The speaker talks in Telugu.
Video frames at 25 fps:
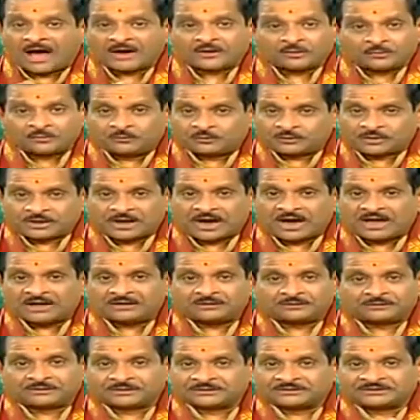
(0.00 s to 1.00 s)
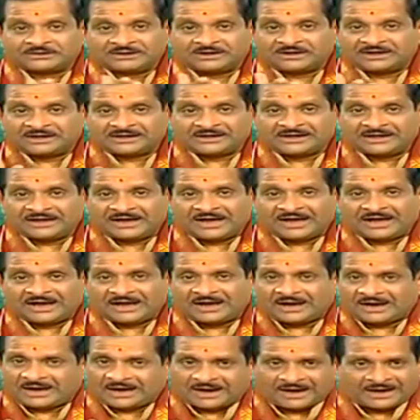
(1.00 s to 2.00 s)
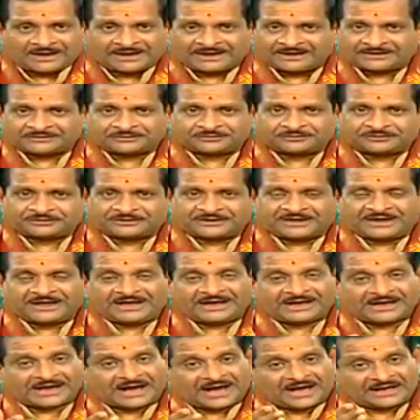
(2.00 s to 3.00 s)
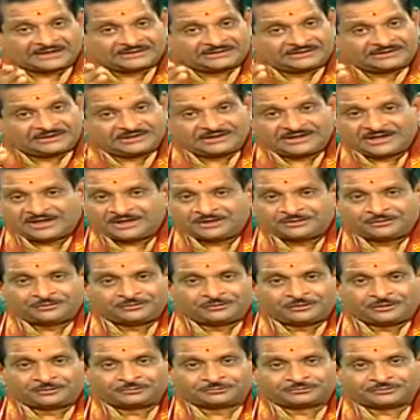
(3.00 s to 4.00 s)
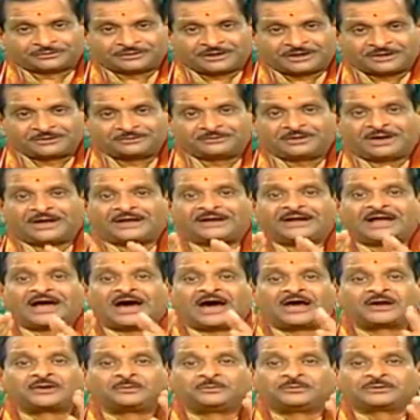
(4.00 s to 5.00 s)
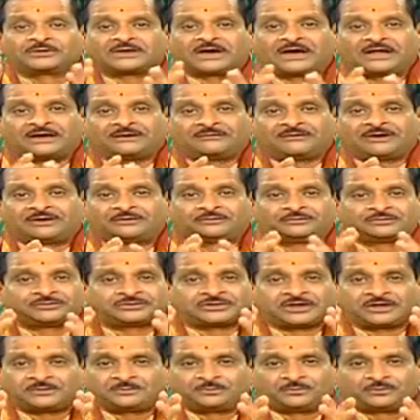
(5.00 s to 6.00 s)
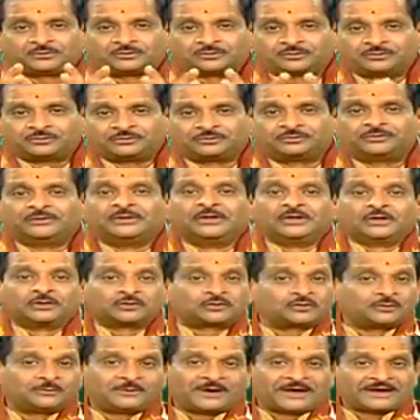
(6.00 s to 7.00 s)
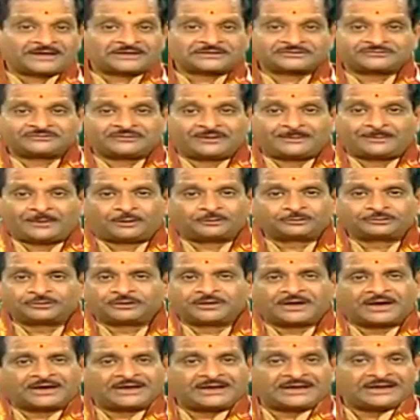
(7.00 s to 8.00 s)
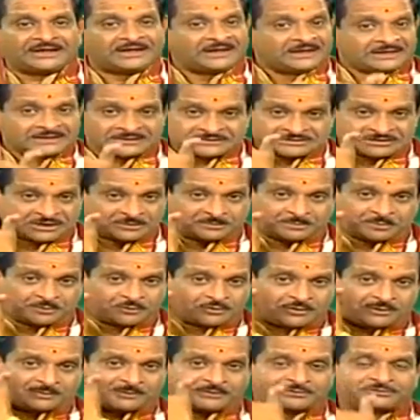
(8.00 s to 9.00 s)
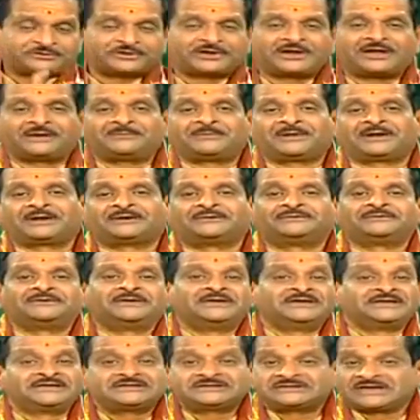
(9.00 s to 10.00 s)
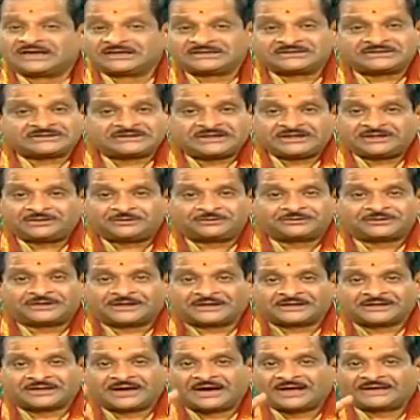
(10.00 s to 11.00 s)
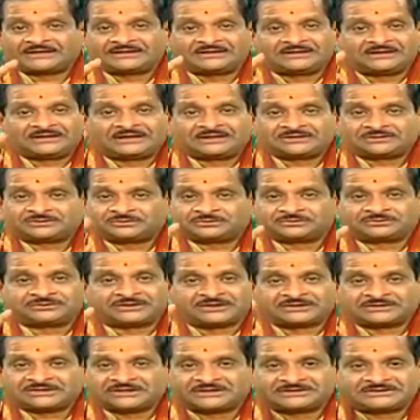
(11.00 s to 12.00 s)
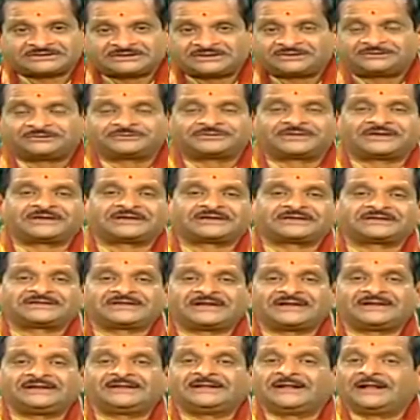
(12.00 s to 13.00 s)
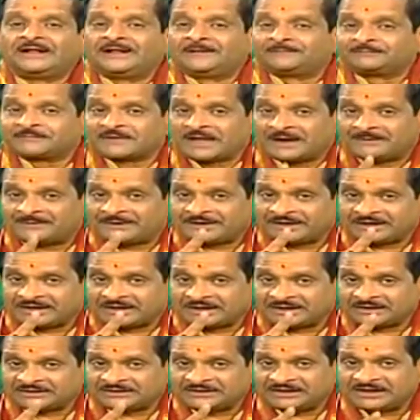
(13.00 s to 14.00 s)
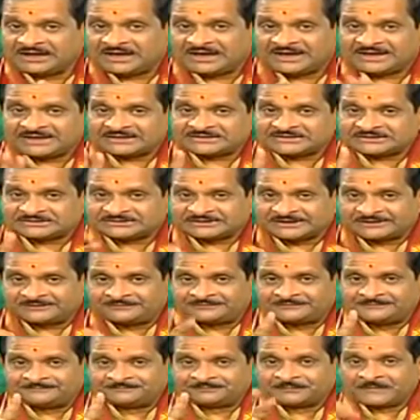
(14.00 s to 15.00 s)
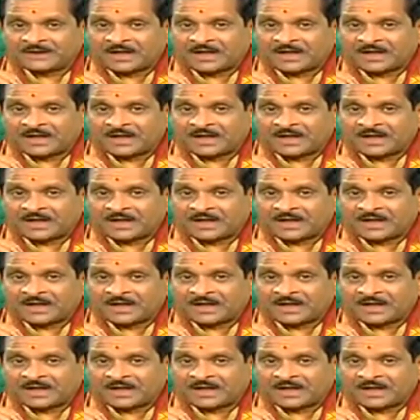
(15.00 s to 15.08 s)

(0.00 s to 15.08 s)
ఆరు ముఖాలు కృత్తికకి అనడంతో కార్తికేయుడు అవుతున్నాడు ఆయన ఆరు ముఖాల వాడు షణ్ముఖుడు కుమారస్వామి అవుతున్నాడని చెప్పుకోబోతున్నాం మనం షష్ఠి రోజున కార్తీక శుద్ధ షష్ఠి రోజున కథని కాబట్టి కృత్తికా నక్షత్రం